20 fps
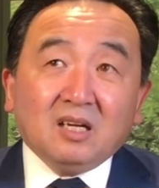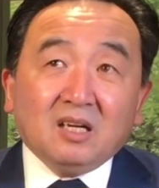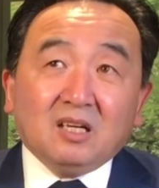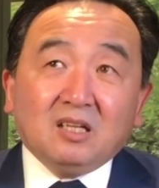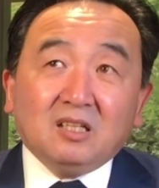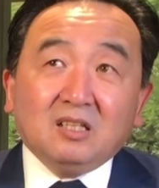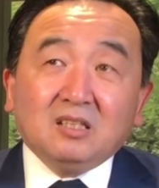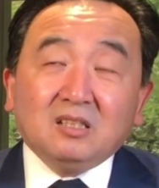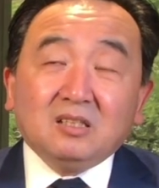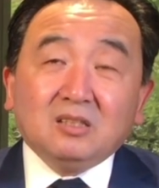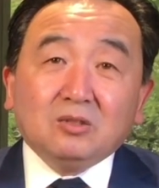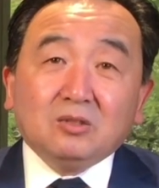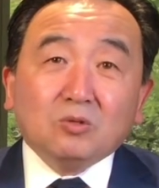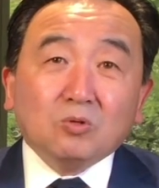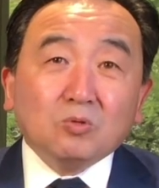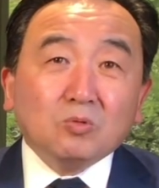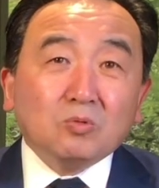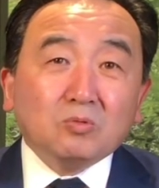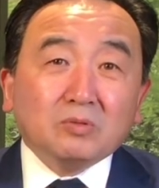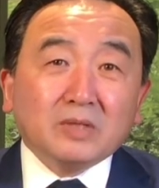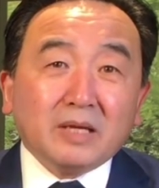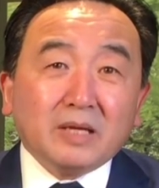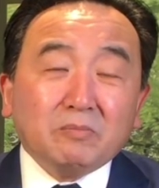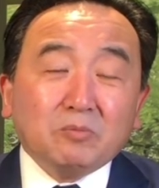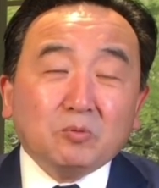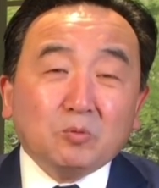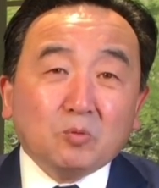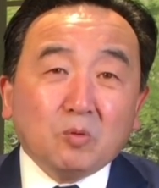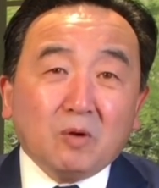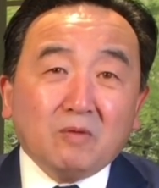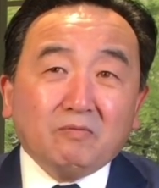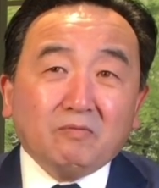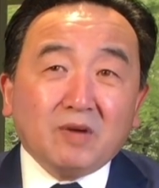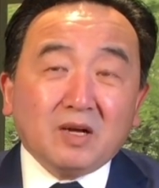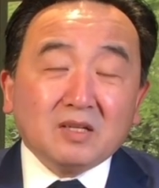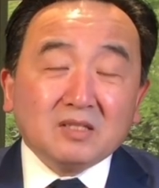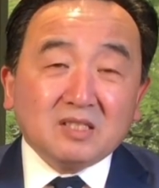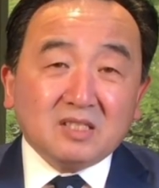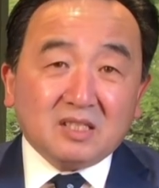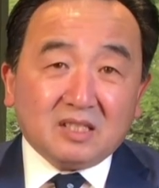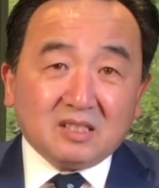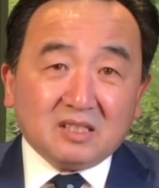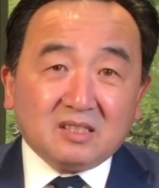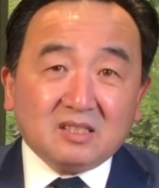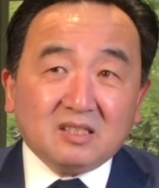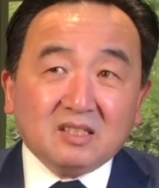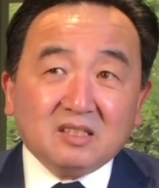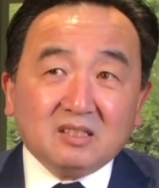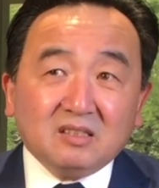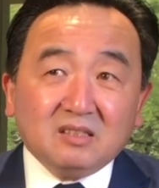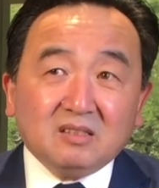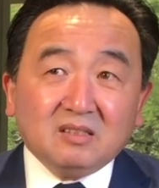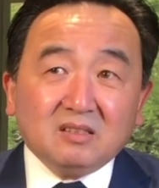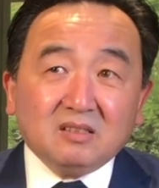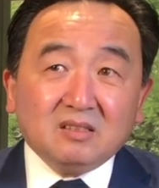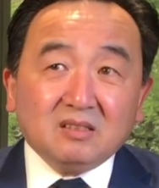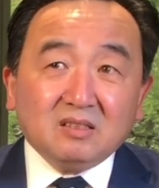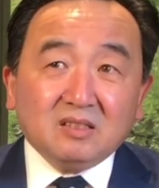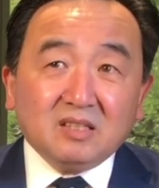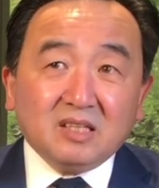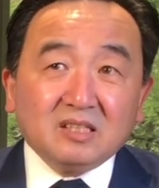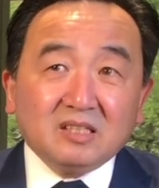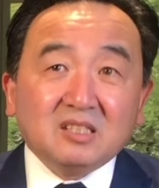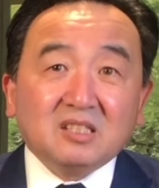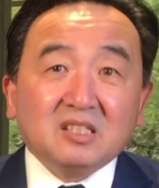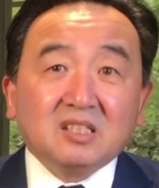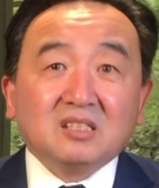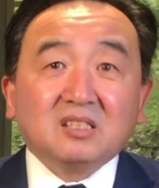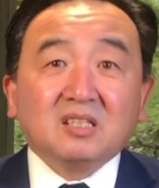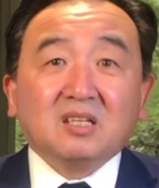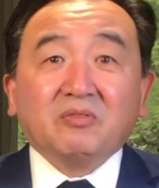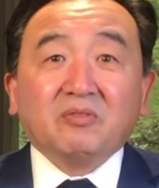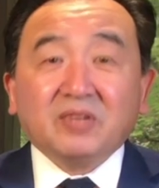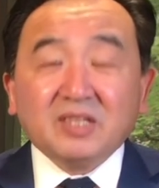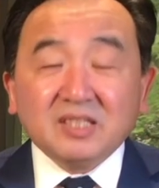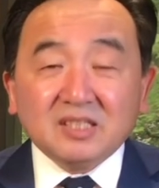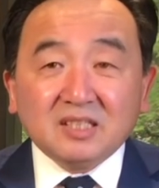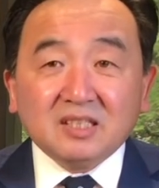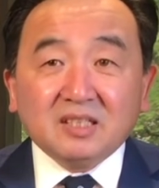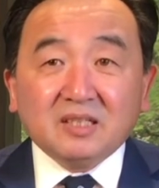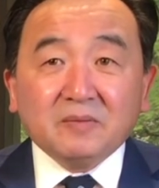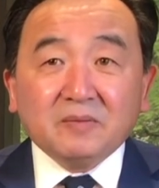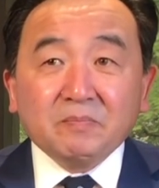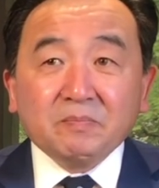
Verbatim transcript: 而中共内部官方解释的，也解释了飞机。